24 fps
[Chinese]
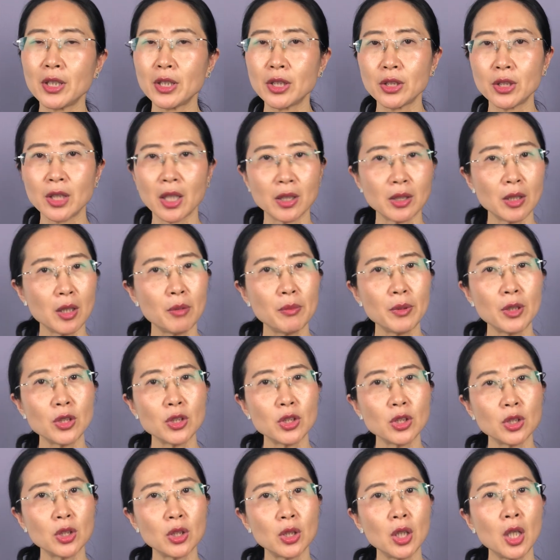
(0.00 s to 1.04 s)
是糖尿病
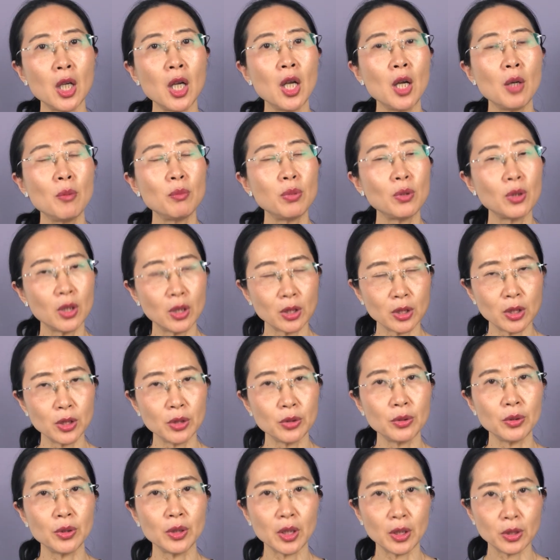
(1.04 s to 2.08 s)
是不可治
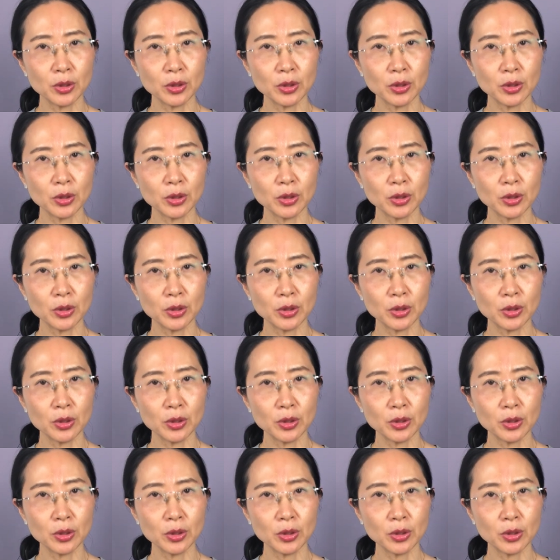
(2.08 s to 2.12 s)
愈的，